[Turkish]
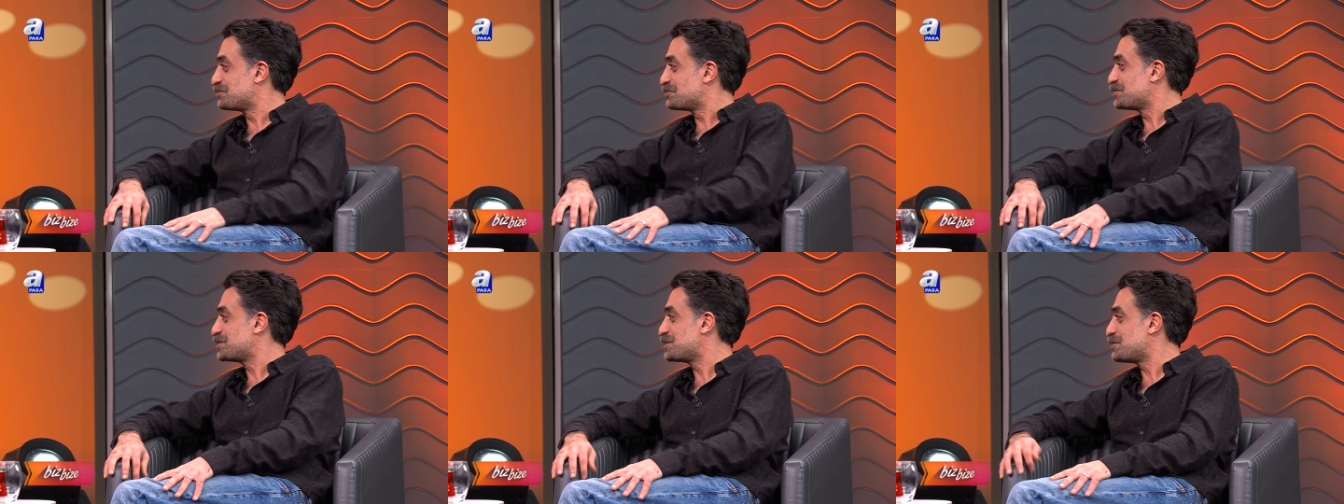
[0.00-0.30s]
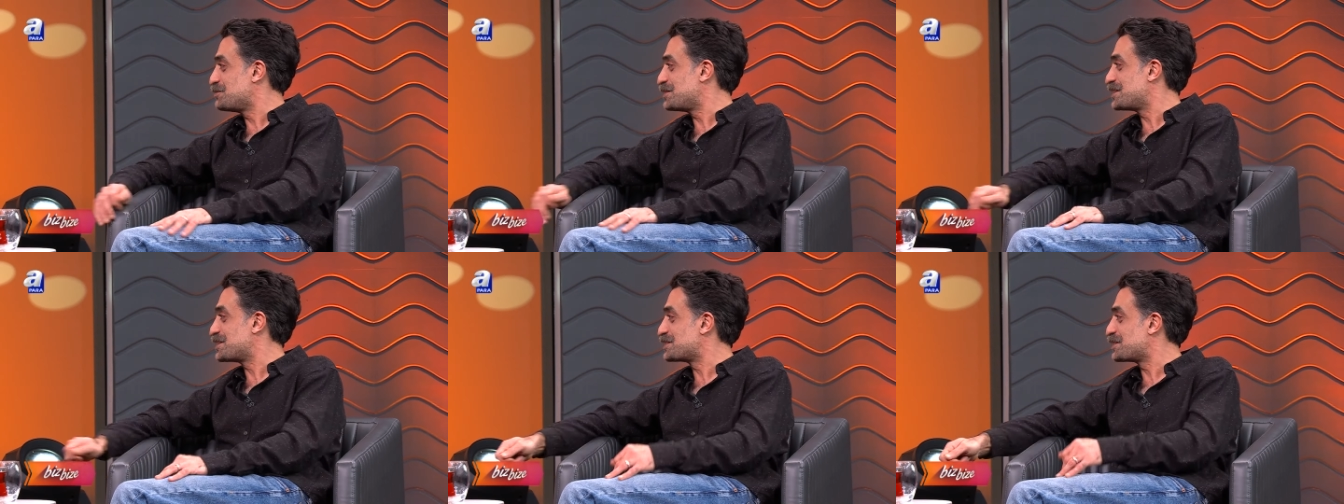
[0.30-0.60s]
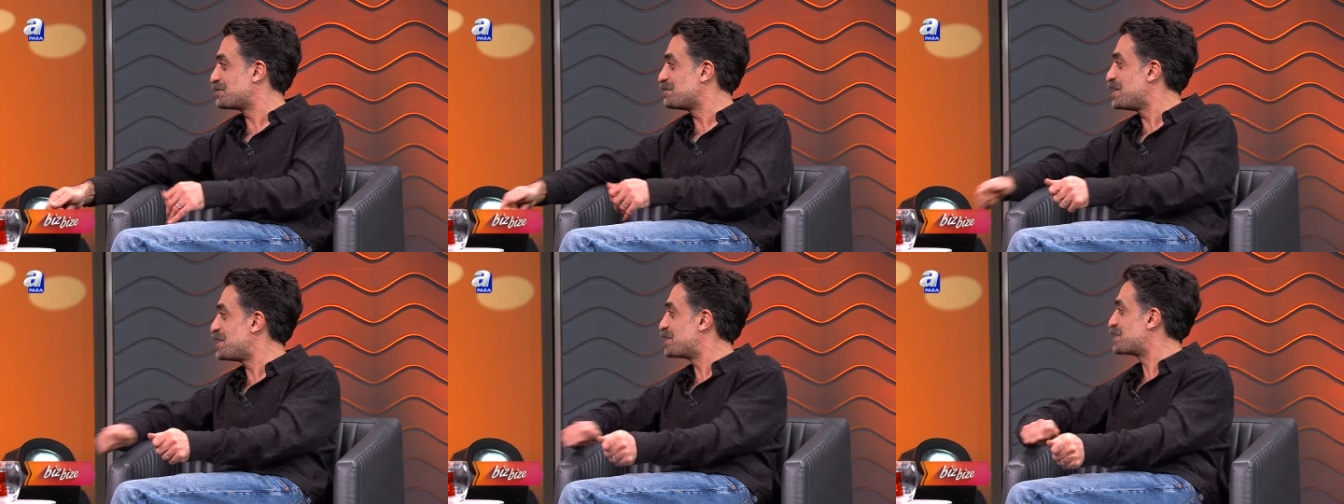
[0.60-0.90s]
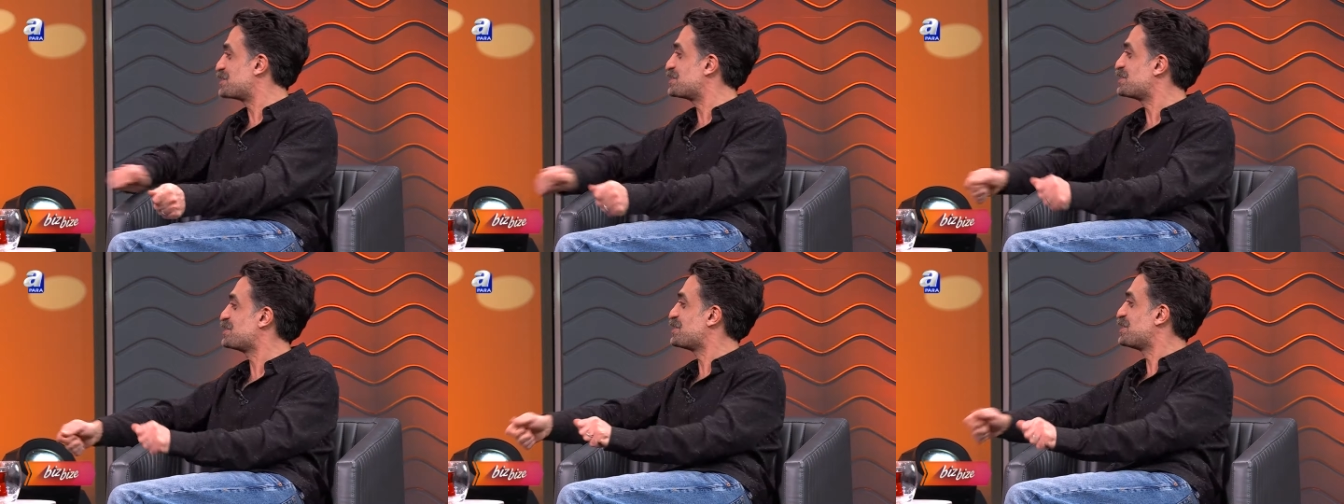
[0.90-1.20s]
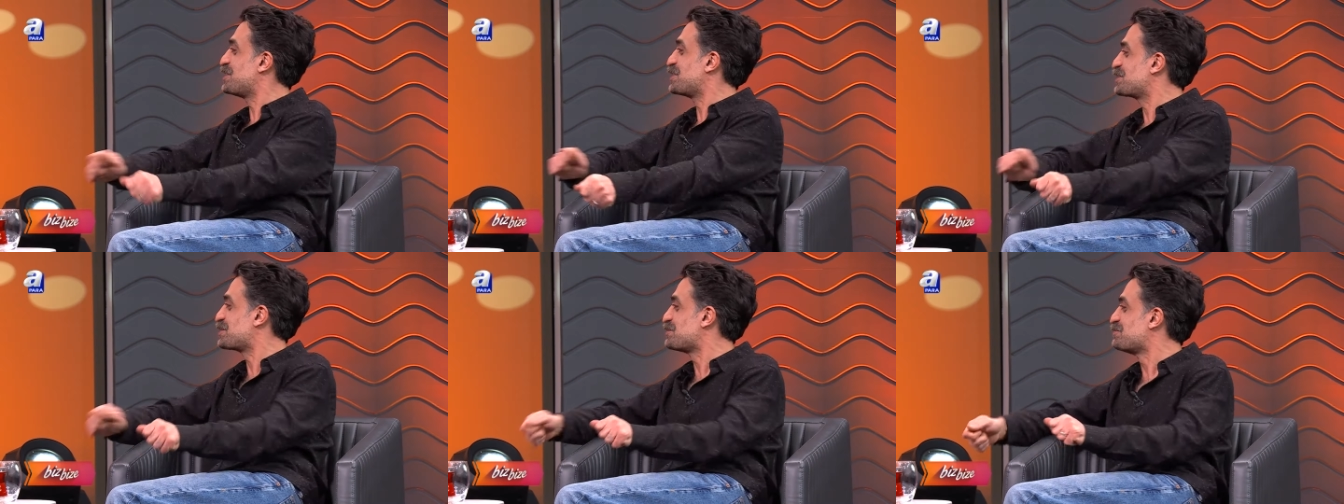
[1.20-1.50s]
İşte biraz eve herkese
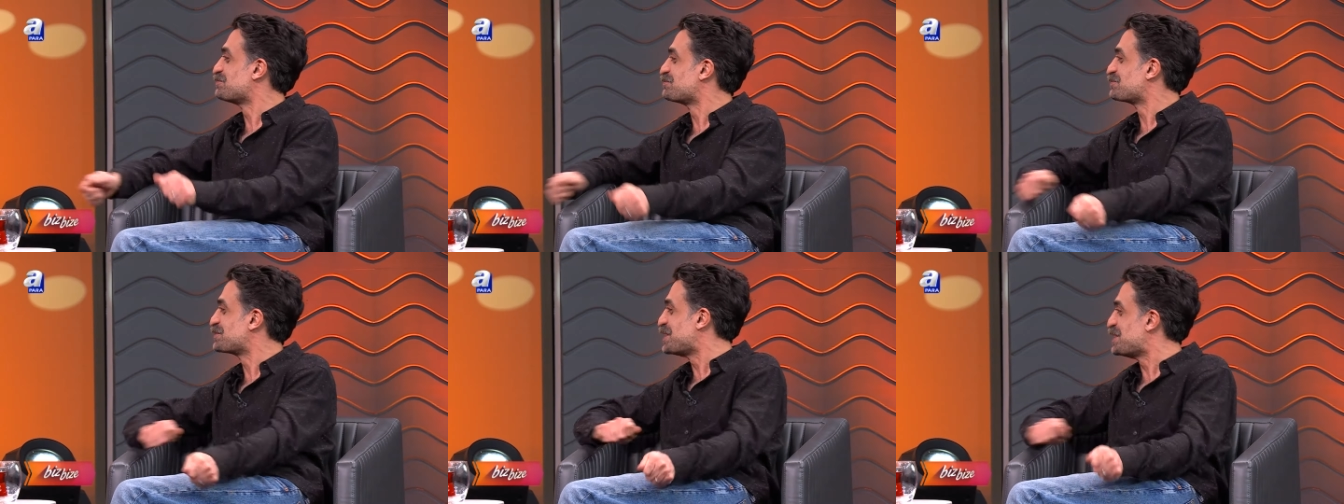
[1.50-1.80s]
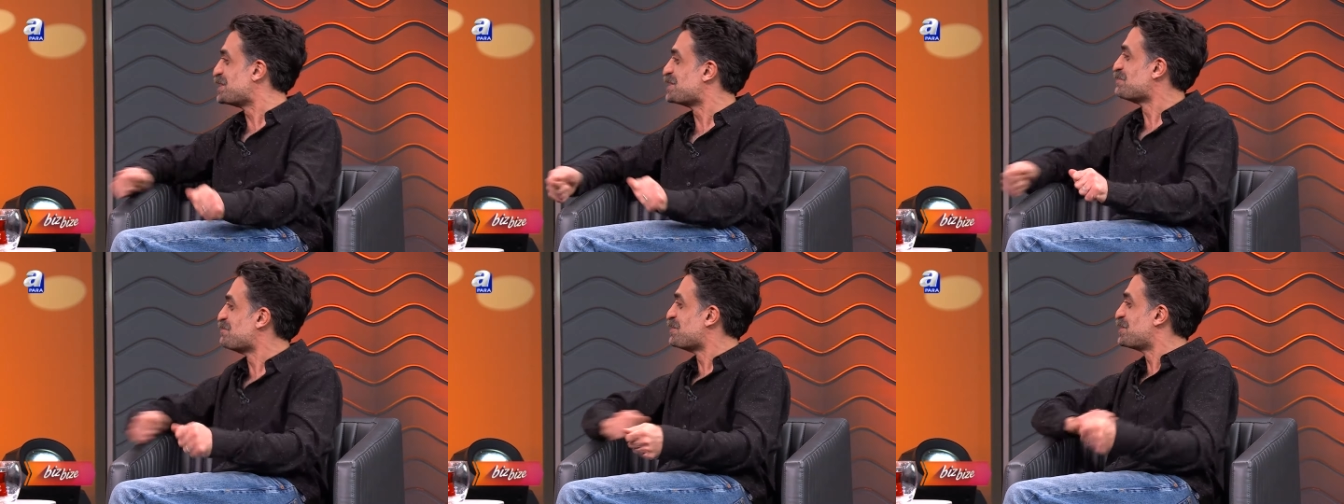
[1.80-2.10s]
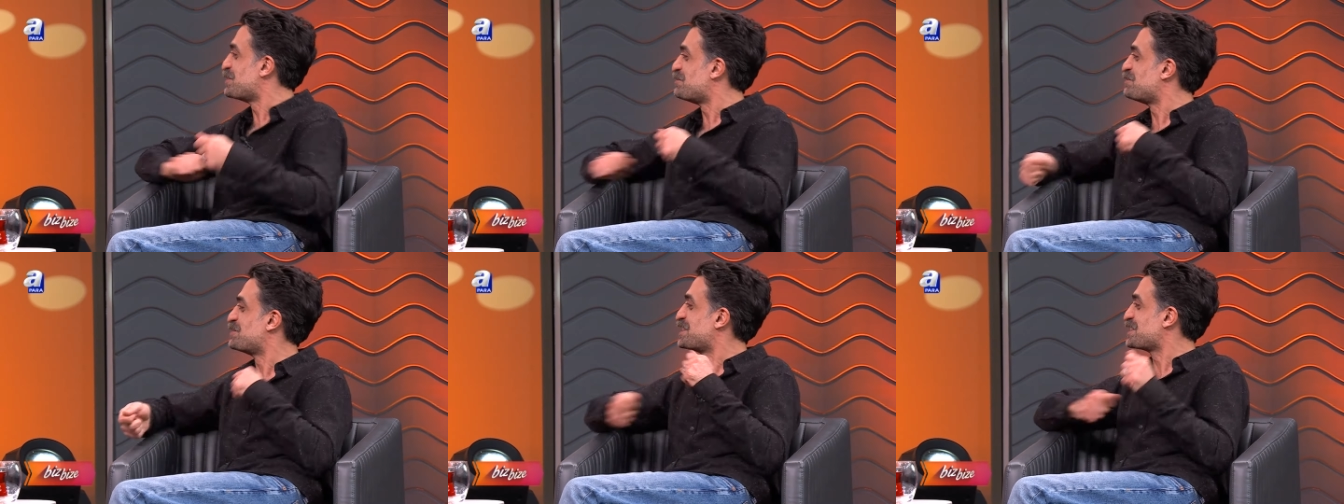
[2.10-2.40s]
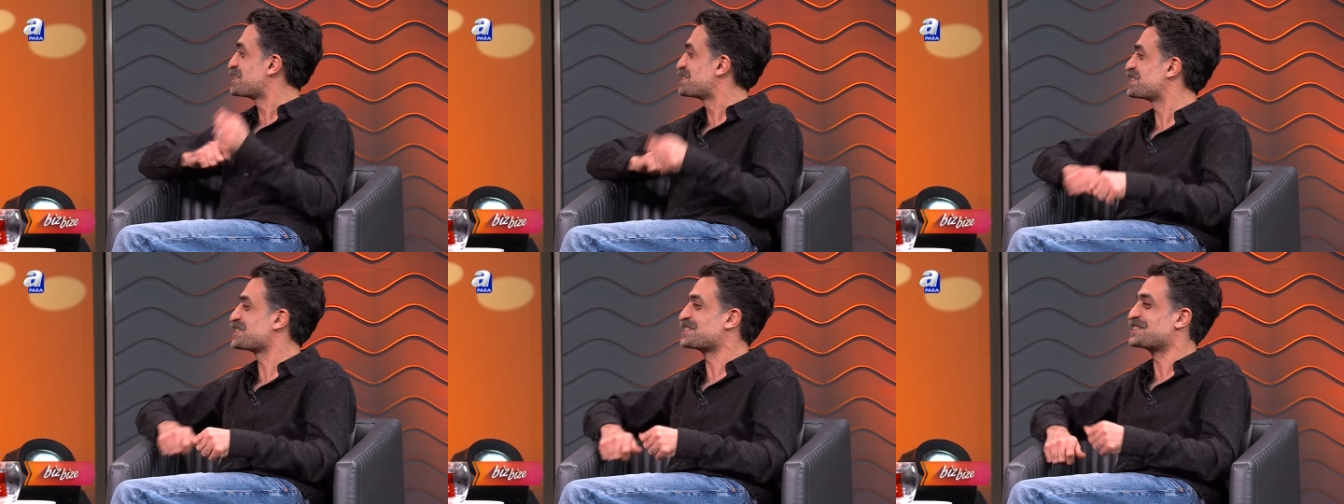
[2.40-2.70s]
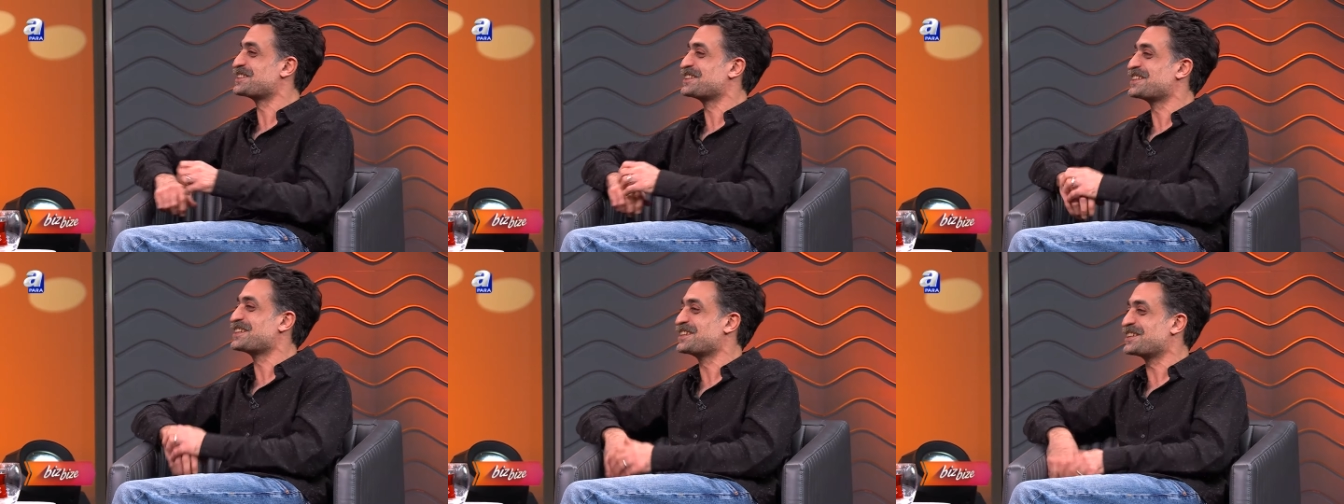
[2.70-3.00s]
dağıttım. Kendime de
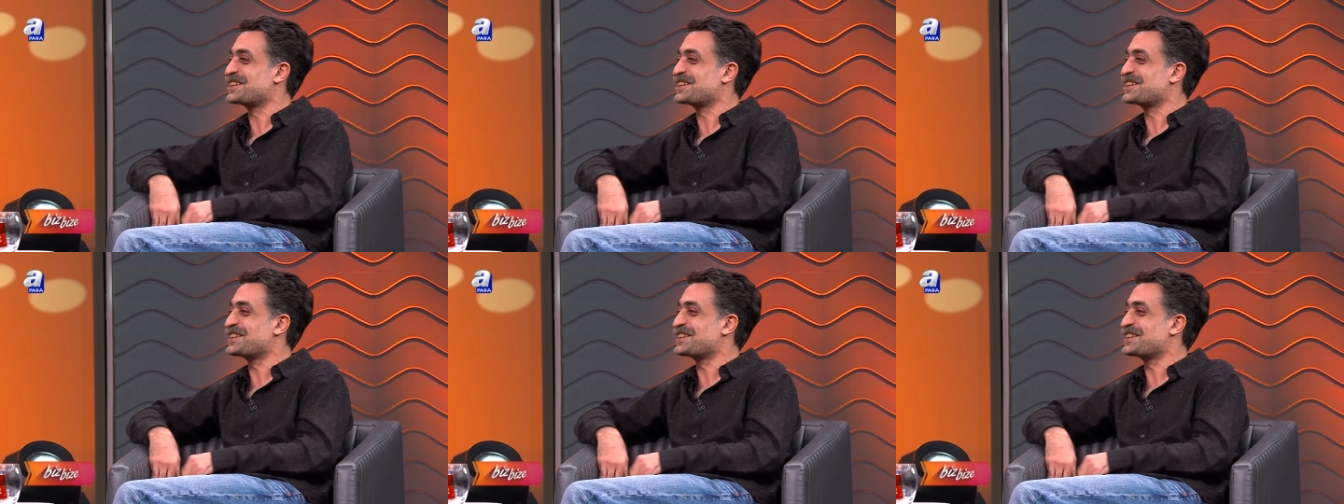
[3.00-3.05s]
biraz.